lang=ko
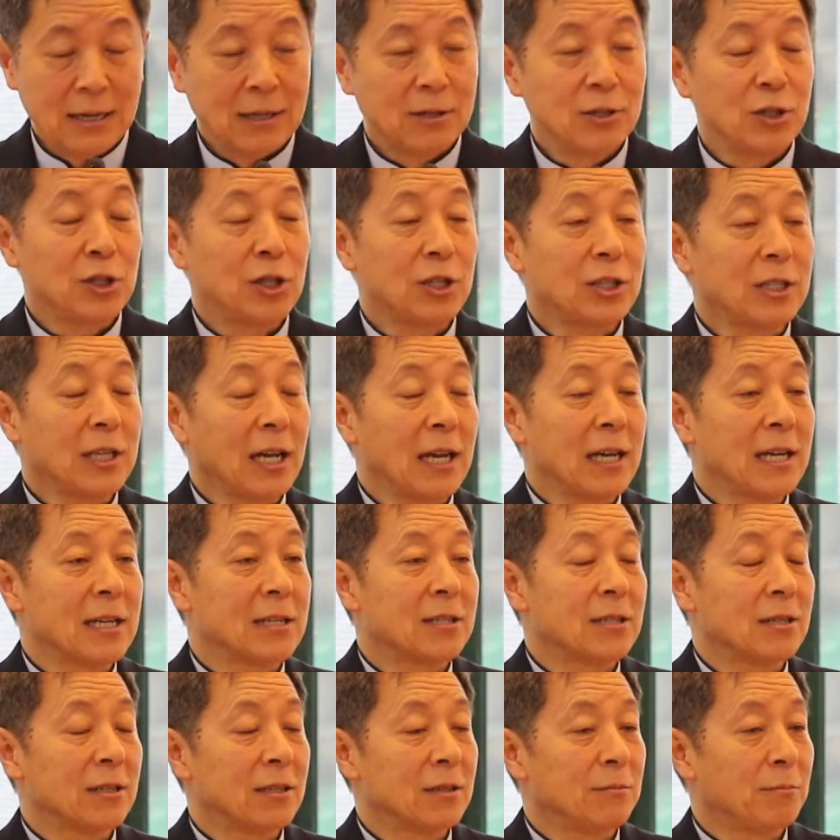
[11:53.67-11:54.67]
그
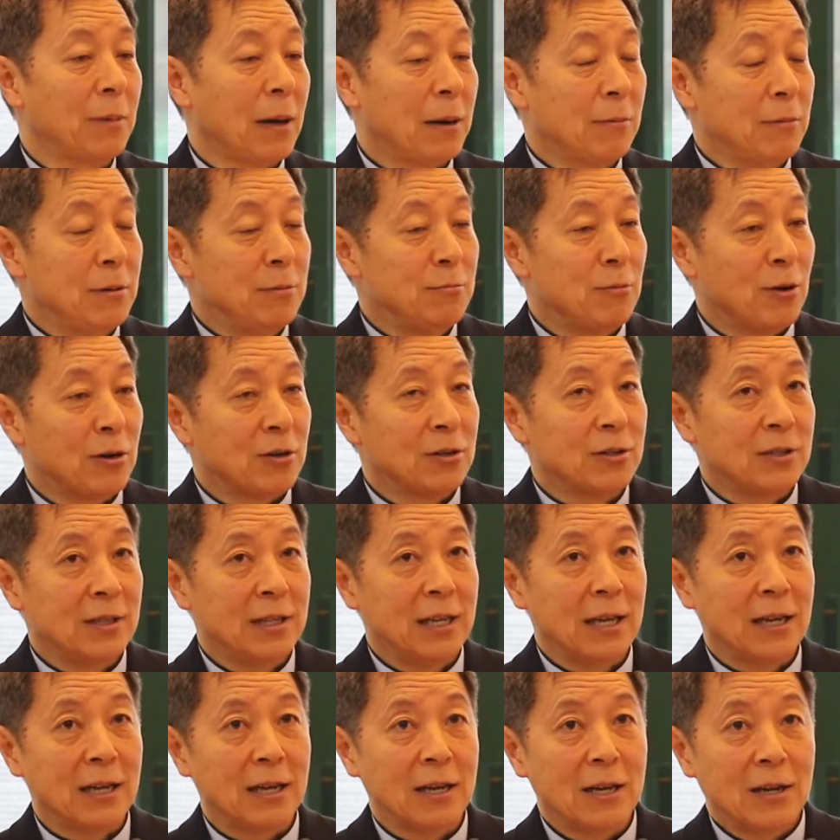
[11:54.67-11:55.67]
식당에서 밥을
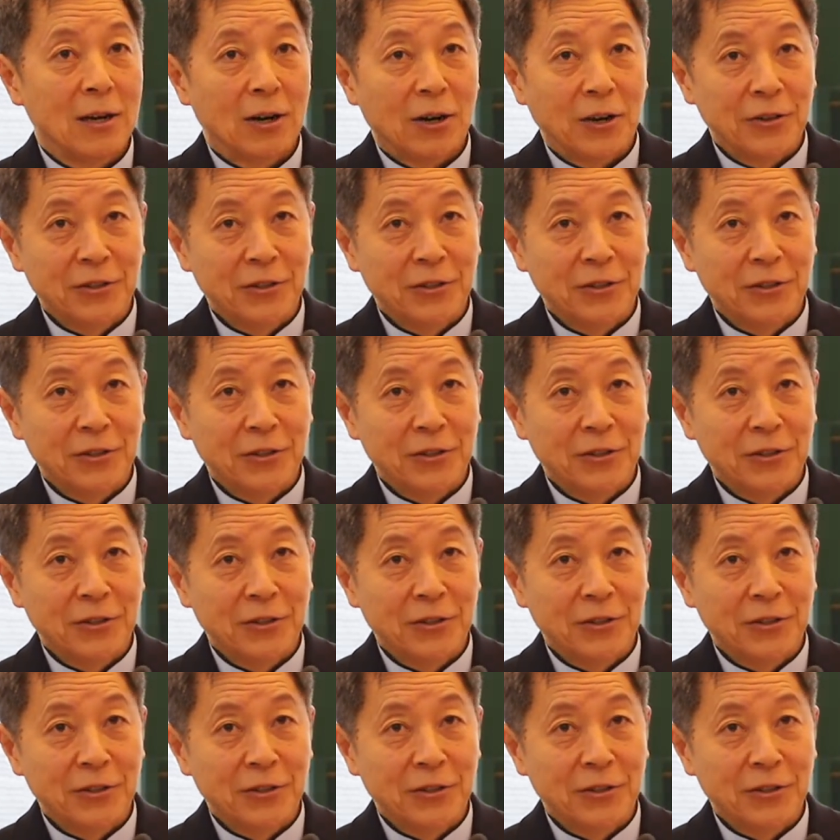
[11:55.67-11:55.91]
먹는데